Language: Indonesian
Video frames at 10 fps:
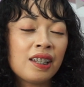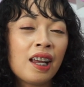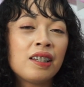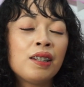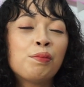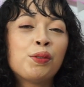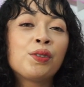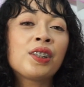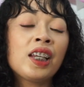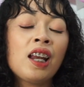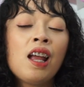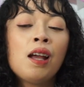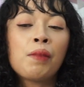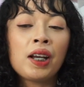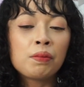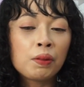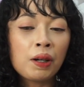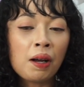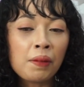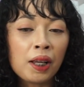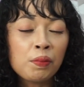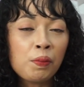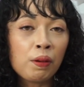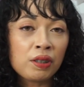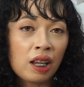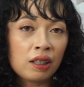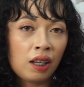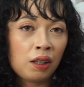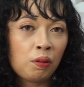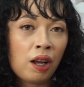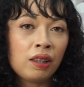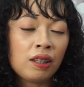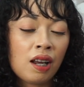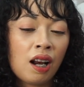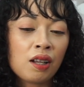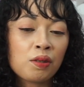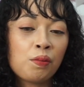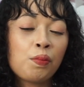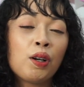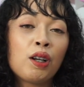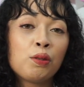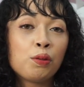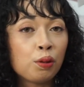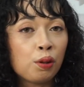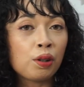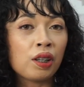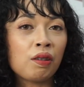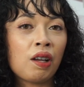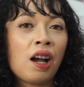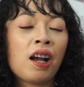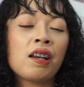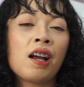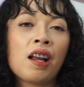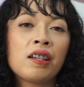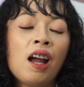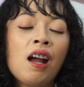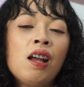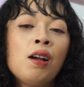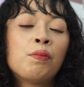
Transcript: Jadi mungkin pada beberapa ibu pos SC itu kan tidak langsung boleh duduk gitu ya ya kadang-kadang